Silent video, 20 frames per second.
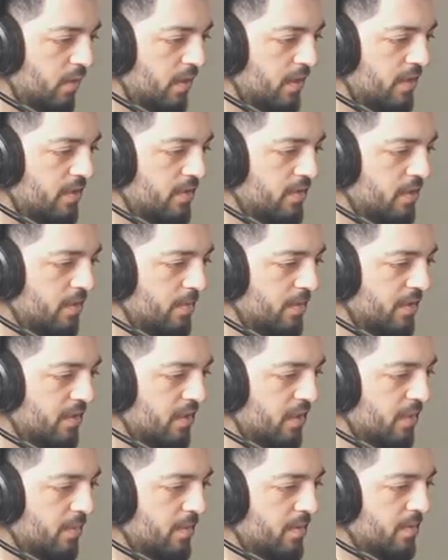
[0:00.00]
Dua de
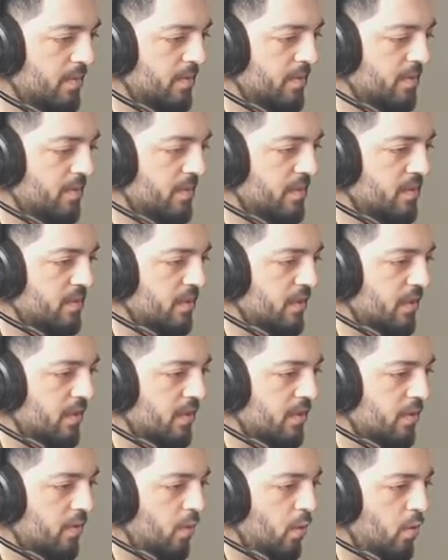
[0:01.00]
bagiye binip gitmesinler.
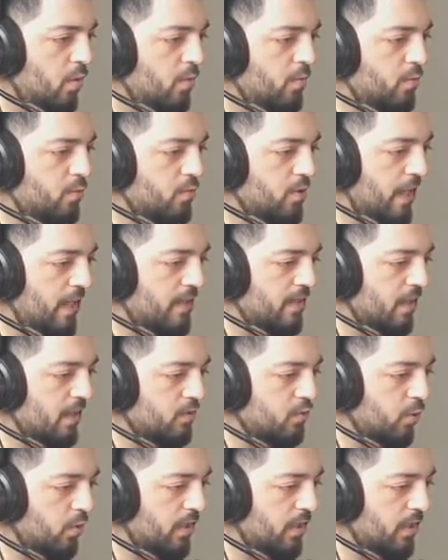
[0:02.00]
Oo bu güzel de